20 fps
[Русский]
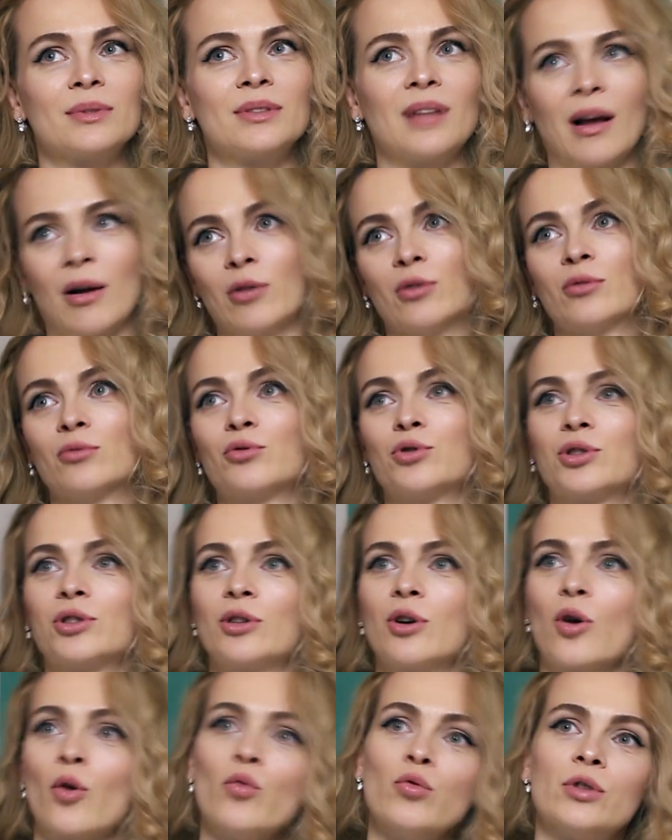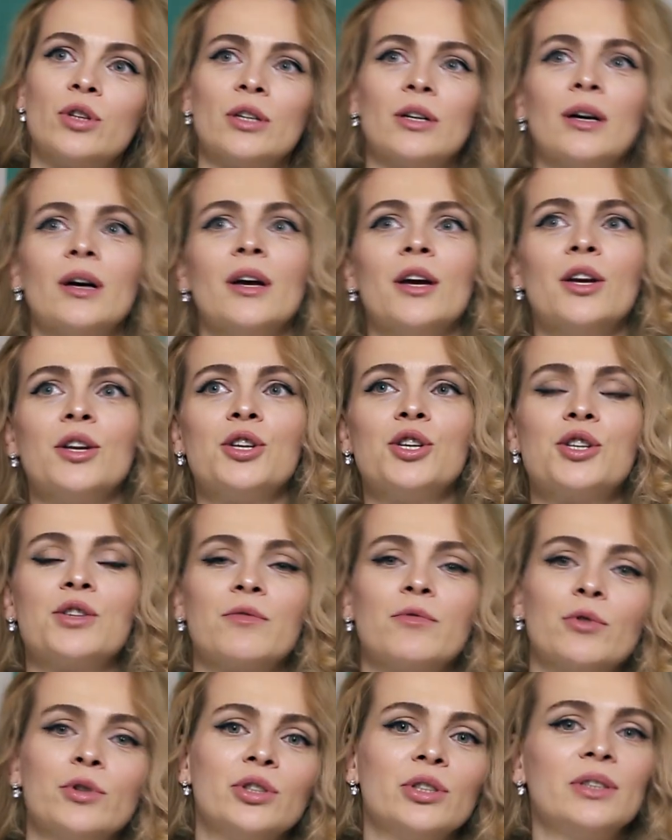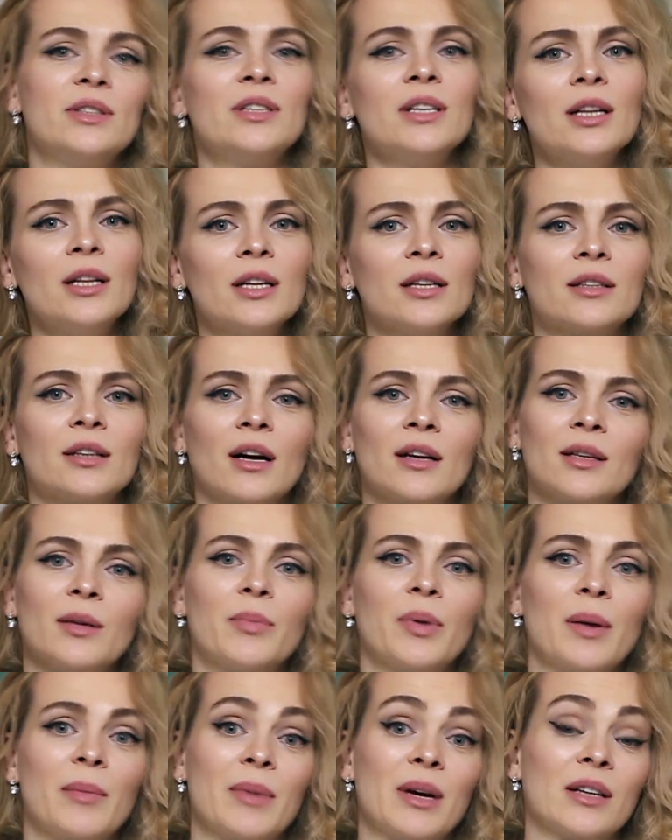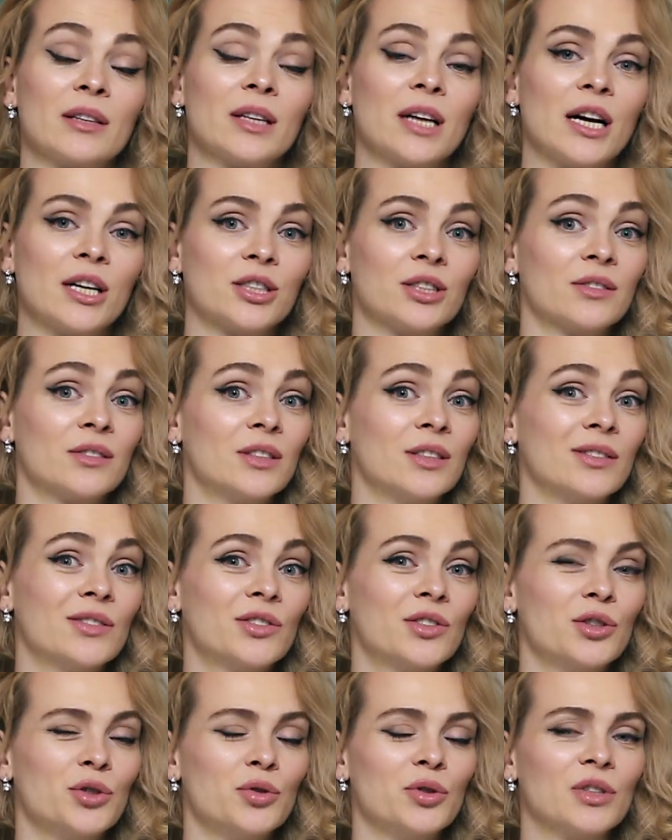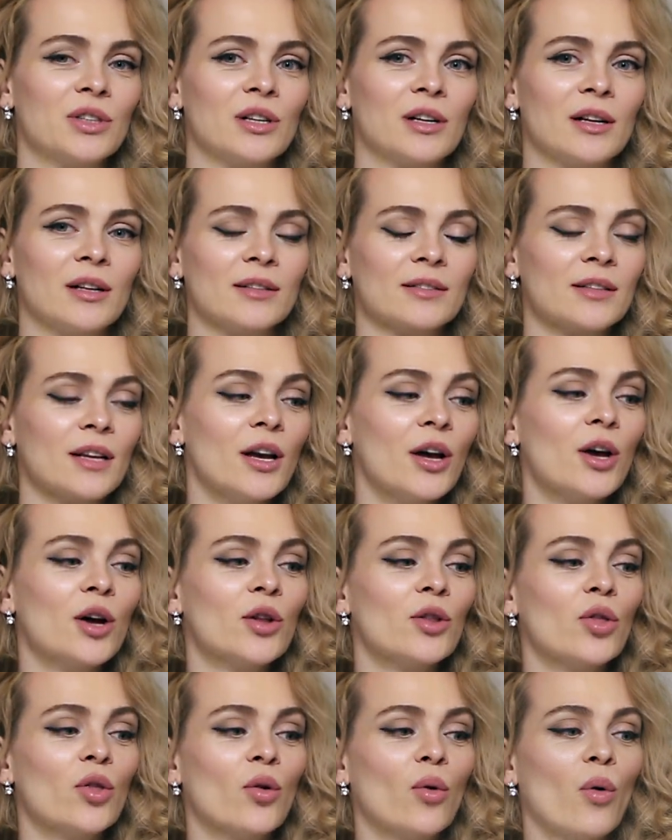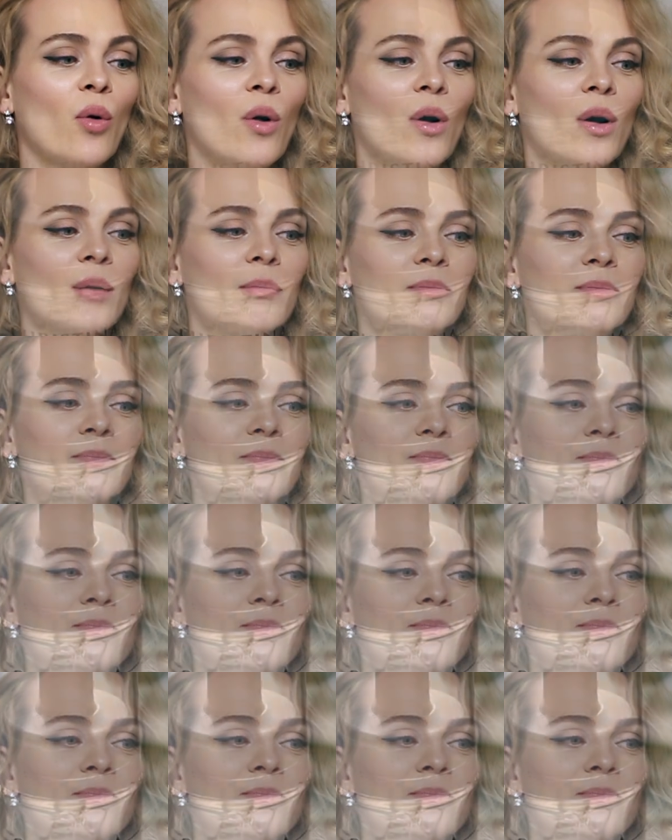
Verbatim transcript: так уж круто ничего не делает, как, например, та же SkinCeuticals, но